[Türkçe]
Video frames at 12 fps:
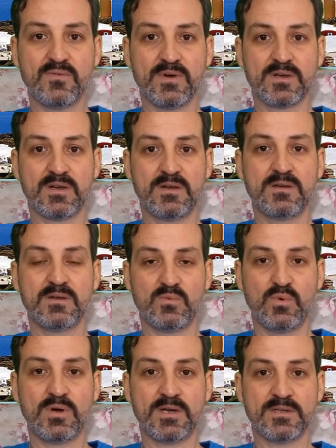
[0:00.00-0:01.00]
İlk vaka
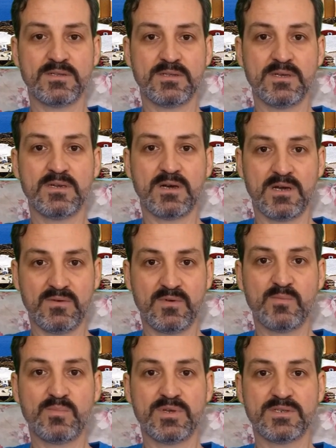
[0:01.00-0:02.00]
Wuhan'daki
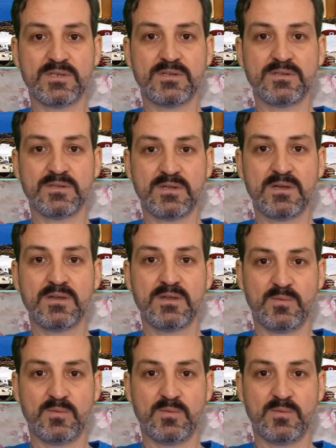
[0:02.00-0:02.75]
hayvan pazarında